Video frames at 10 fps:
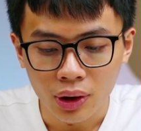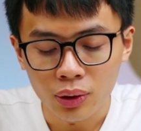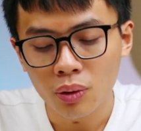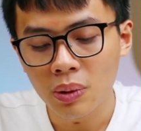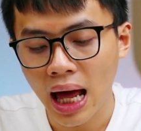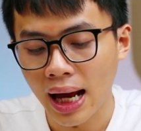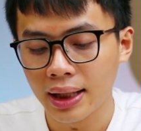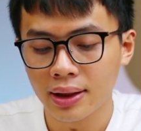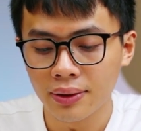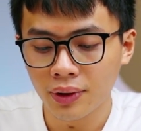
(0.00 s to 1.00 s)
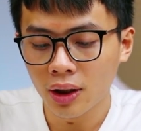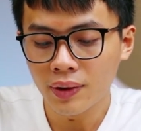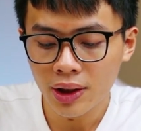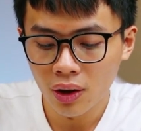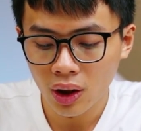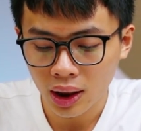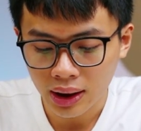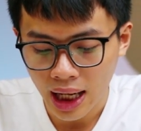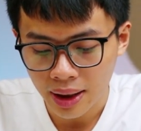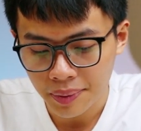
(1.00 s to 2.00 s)
Tự trung lại thì với video
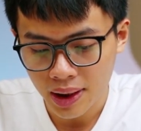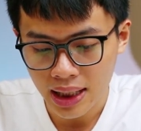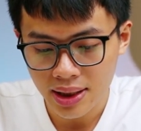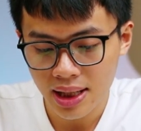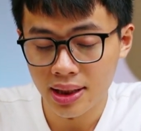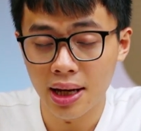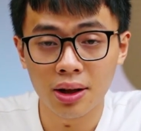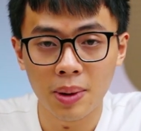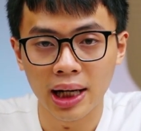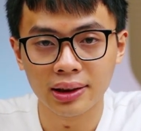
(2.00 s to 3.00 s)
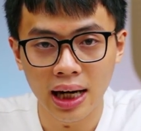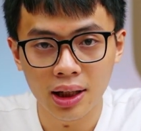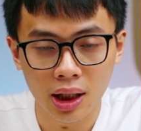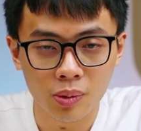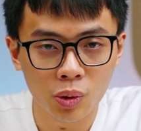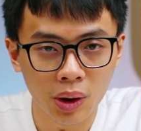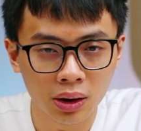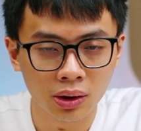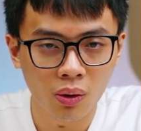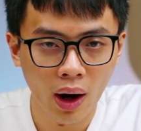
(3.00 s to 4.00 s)
lần này mình đã chia sẻ cho bạn trải nghiệm của
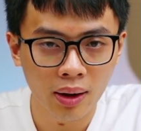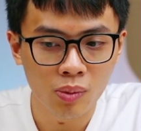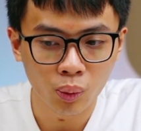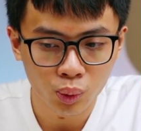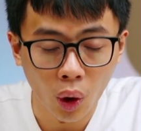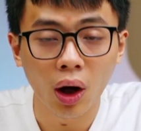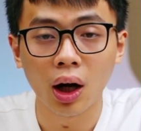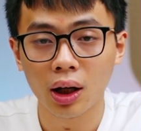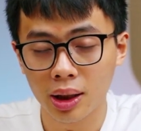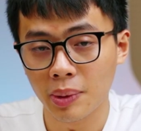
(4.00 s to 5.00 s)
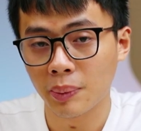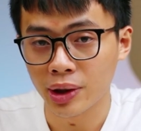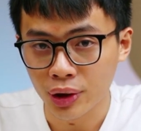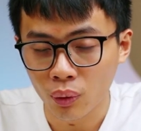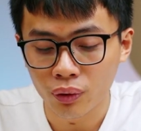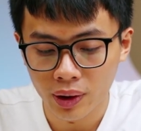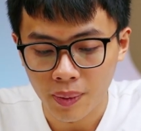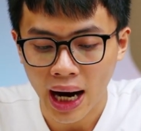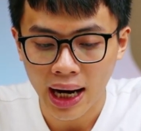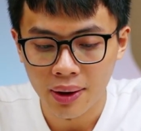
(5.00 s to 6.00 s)
mình khoảng một tuần khi mà mình dùng phiên
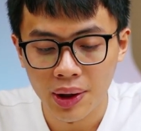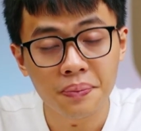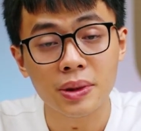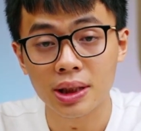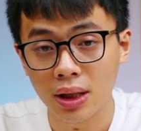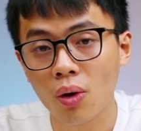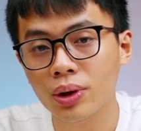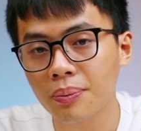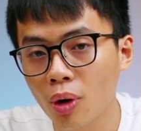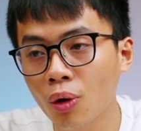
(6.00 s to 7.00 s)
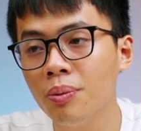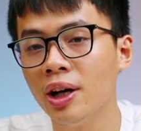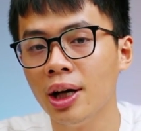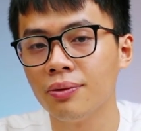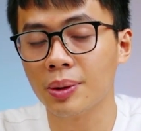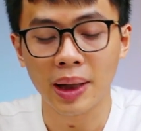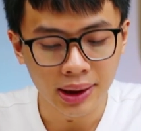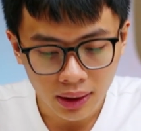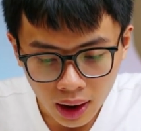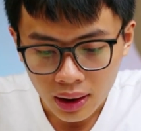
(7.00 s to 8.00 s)
bản iOS mười sáu chấm bốn, phiên bản
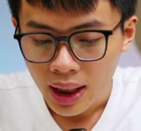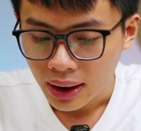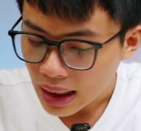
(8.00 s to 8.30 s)
chính thức.